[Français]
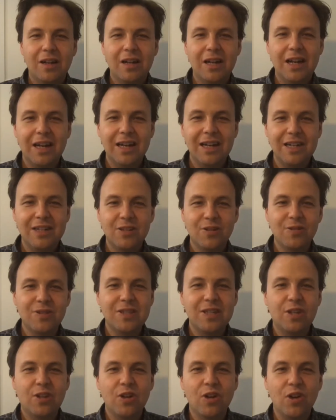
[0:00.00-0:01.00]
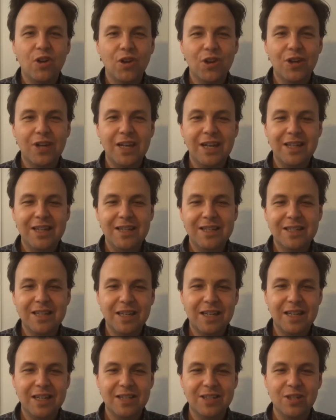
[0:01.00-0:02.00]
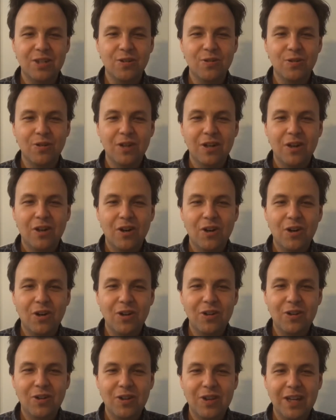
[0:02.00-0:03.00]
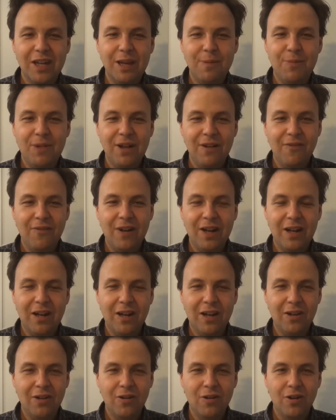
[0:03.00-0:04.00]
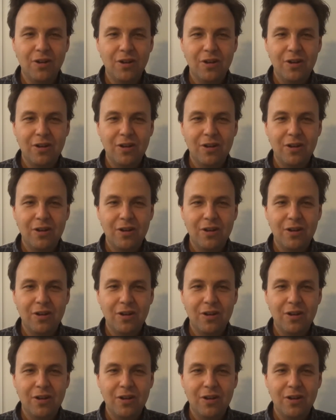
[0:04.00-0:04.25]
La raison, c'est que l'organisme en question a de très belles valeurs,